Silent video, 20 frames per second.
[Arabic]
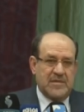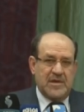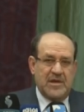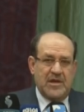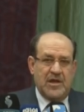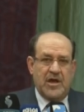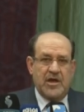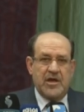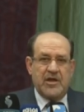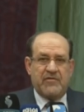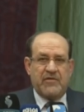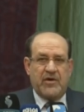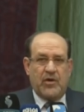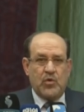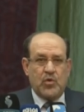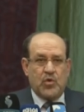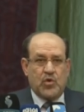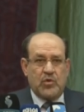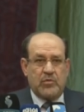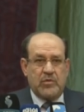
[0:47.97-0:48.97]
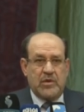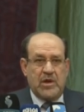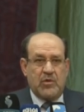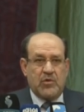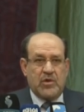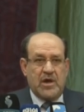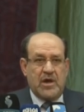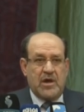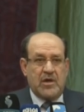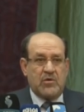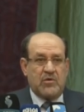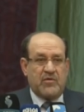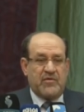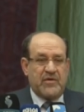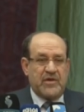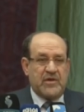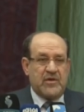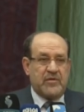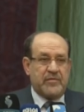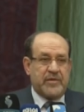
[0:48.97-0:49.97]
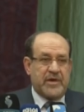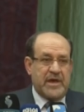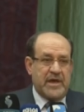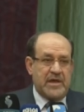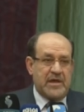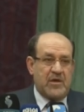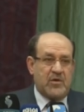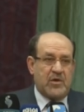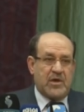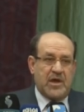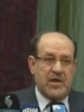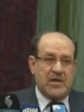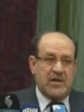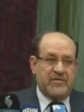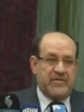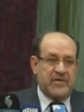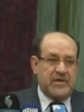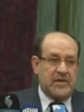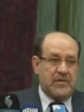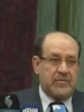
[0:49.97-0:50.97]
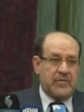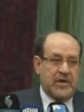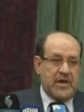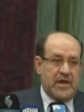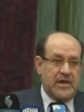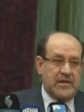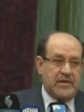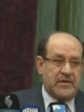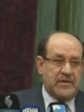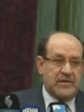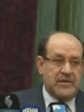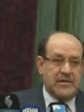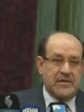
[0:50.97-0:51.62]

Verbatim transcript: لا ينفعوكم لو كانوا فيهم خير لو كان فيهم خير